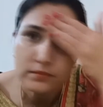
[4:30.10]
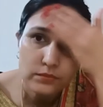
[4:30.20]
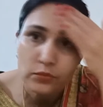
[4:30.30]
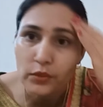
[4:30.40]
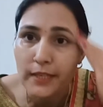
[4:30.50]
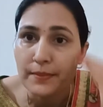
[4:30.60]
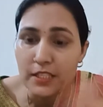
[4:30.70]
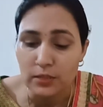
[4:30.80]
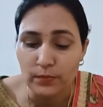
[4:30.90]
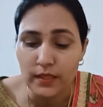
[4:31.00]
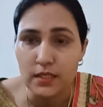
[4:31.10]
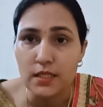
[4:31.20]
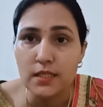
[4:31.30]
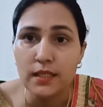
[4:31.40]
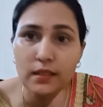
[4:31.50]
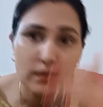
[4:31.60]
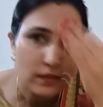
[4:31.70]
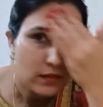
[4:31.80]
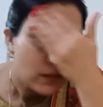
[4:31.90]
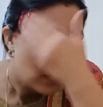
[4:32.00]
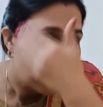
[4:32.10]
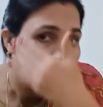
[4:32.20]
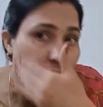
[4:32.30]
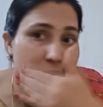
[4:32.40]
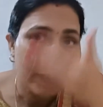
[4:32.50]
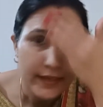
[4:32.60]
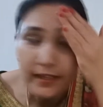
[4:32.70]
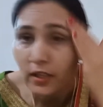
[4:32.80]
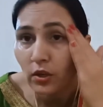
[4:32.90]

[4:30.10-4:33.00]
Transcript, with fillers: पूरे फेस पे अच्छे से लगाना है